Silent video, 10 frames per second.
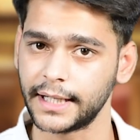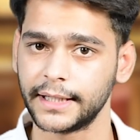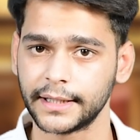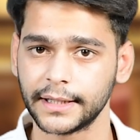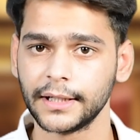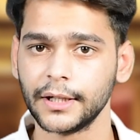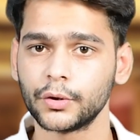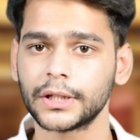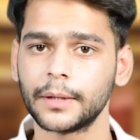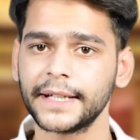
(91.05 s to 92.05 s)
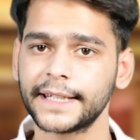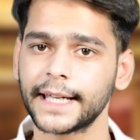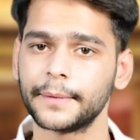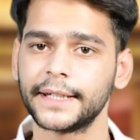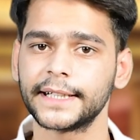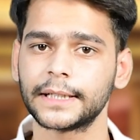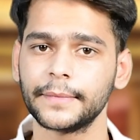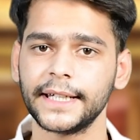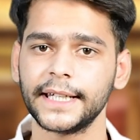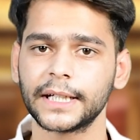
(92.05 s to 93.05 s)
आए हैं और हमें कैबिनेट
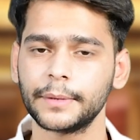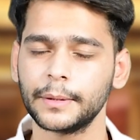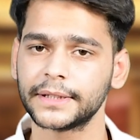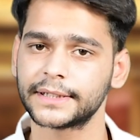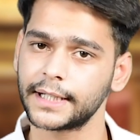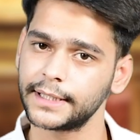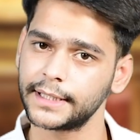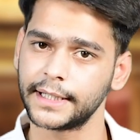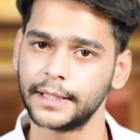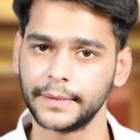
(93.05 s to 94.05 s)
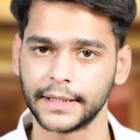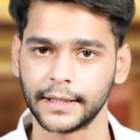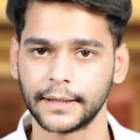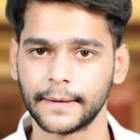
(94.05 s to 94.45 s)
में एक भी मंत्रालय नहीं मिला